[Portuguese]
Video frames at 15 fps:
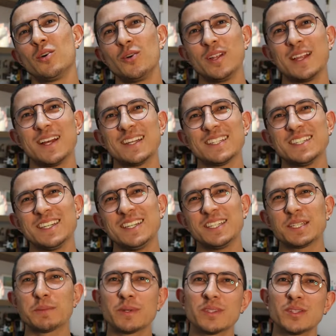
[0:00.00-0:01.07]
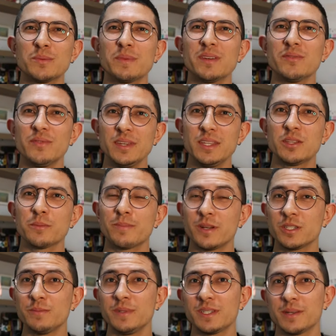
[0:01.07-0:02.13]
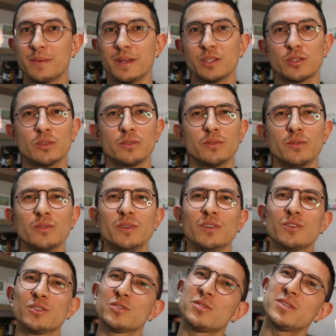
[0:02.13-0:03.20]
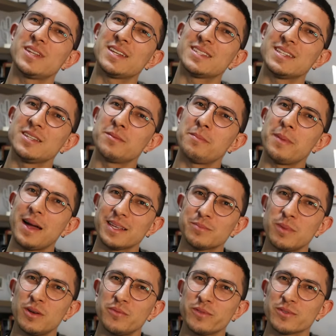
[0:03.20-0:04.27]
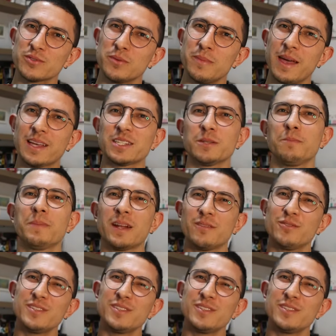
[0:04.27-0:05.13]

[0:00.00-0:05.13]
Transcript: Olá, gente. Meu nome é Vitor, pode me chamar de Torugo e hoje eu tô trazendo mais bafões do Next para